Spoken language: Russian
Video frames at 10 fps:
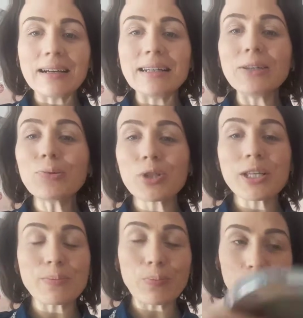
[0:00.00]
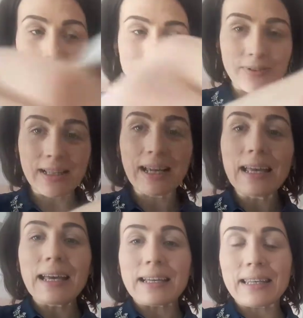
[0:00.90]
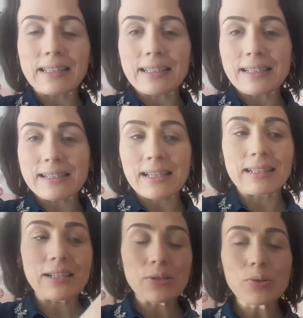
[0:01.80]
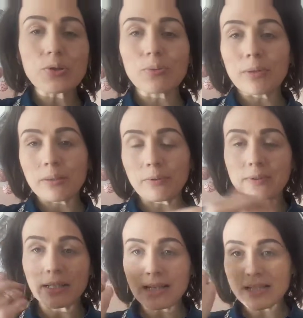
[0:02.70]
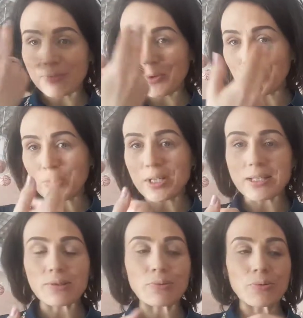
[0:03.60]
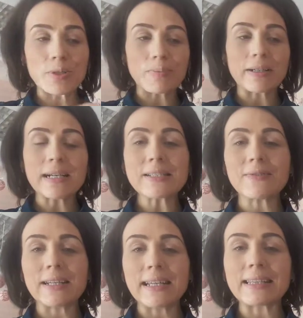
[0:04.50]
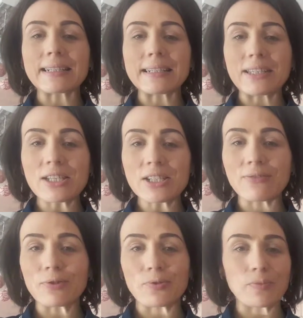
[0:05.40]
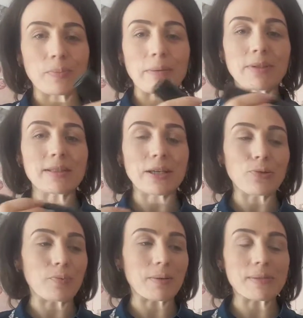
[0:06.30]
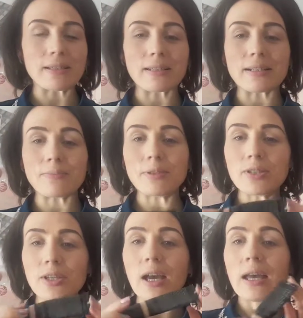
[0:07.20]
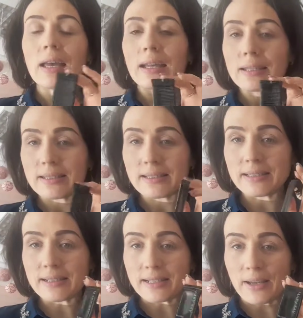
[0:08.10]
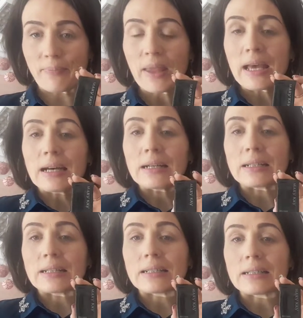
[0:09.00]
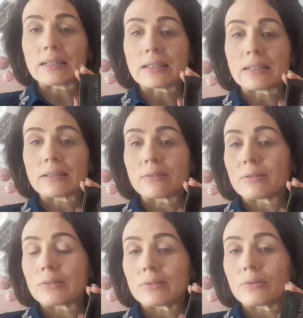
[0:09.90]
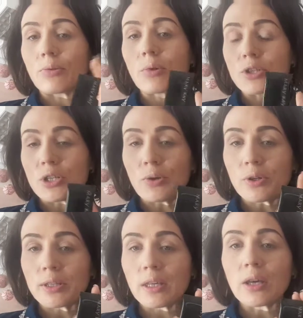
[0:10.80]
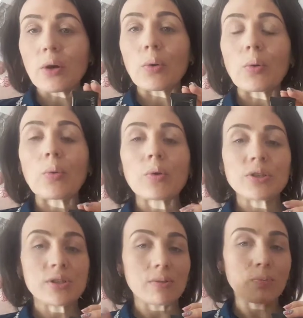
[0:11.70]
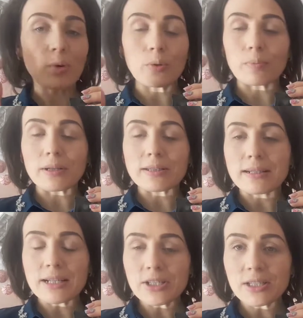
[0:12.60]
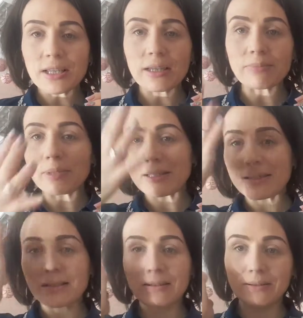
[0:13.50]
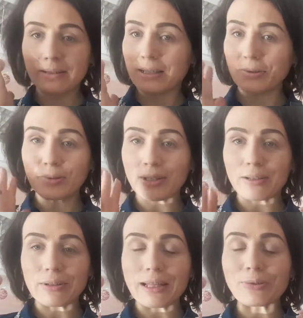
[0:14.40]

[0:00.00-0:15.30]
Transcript: а, и уже использовала, я нанесла на лицо, чтобы не повторяться, много уже раз уже показывала, это, конечно, вот прям достаю прямо из этой косметички, это CC крем а, очень легкие, очень полупрозрачные, э, которые